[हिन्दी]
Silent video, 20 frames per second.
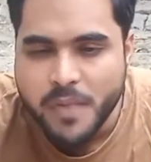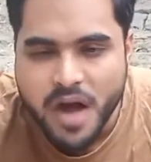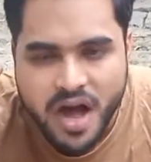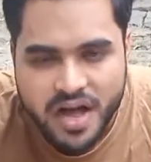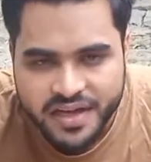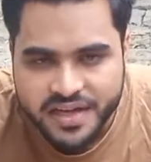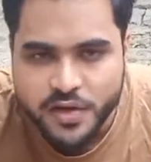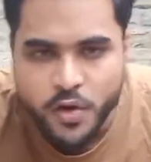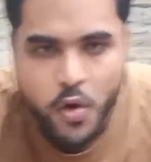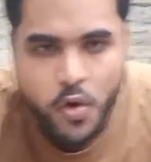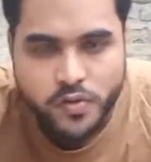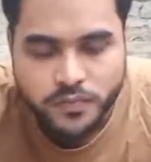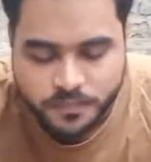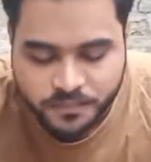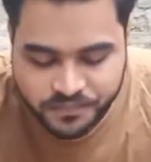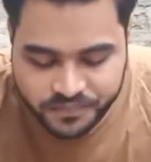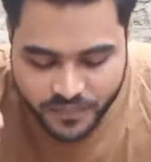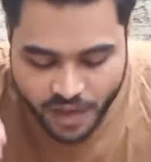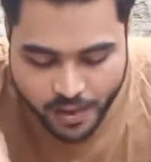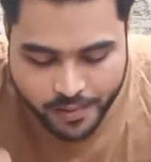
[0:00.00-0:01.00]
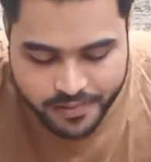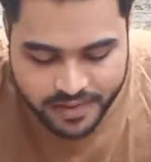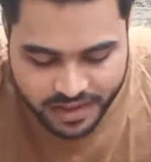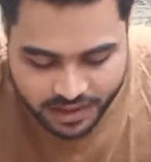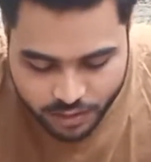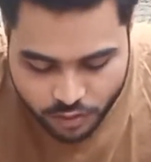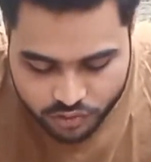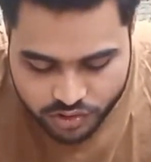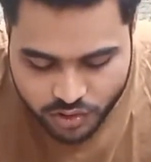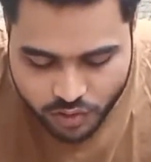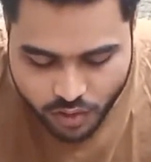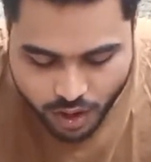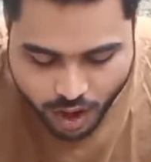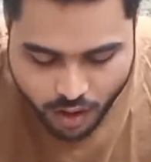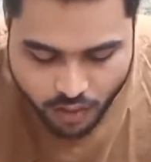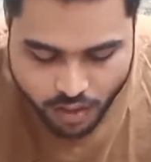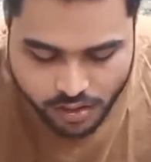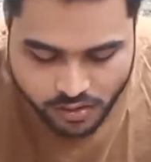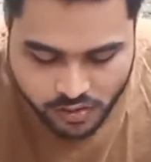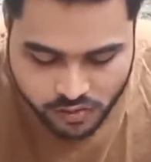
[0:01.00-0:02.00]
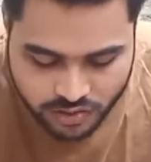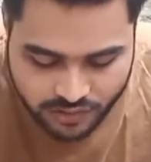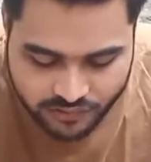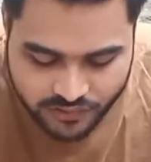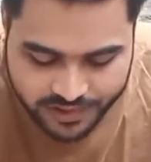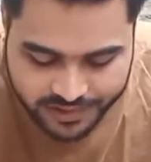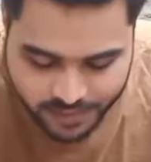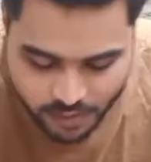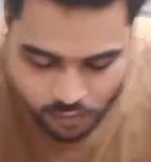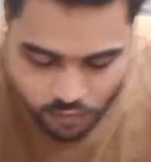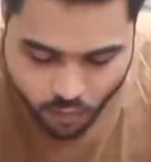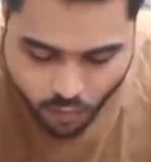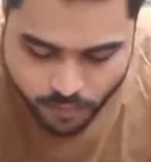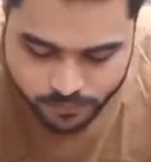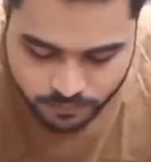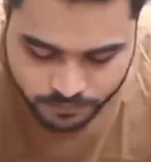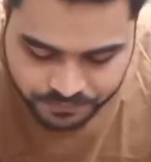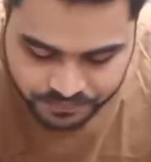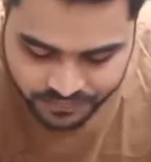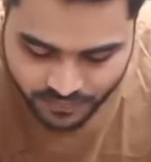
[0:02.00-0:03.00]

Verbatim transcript: बाहरी हो लखनऊ से आउट ऑफ लखनऊ हो